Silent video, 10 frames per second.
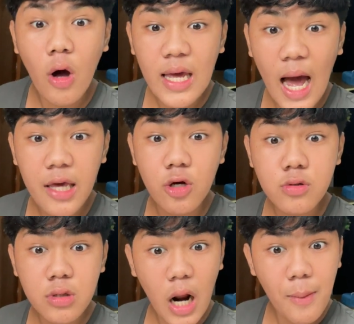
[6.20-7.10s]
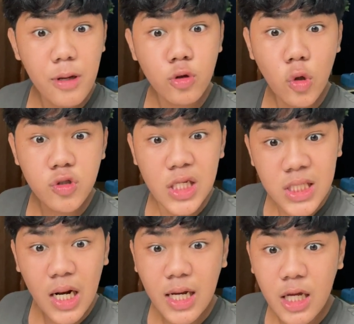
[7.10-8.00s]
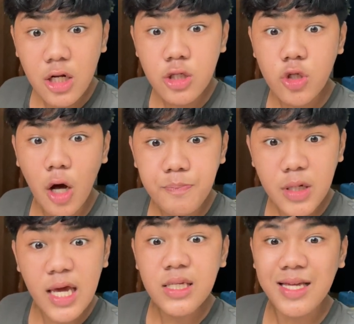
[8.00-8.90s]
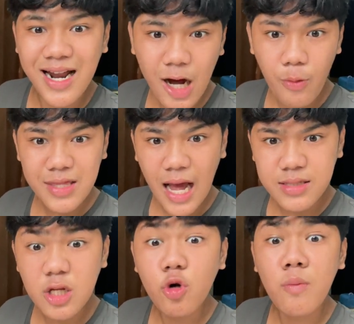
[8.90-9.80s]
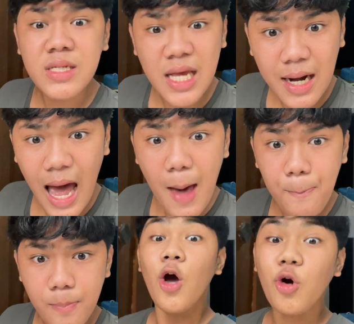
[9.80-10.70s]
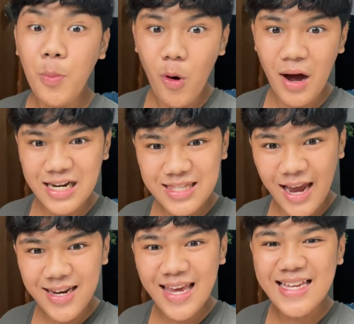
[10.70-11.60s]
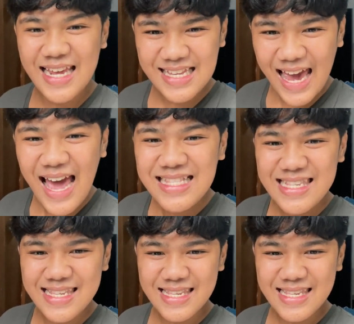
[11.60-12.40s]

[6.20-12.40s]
kaya yun? Grabe yung noodles, nilagyan na ng soft drinks. Tara, gawin natin kung masarap. Kumuha na tayo ng ingredients.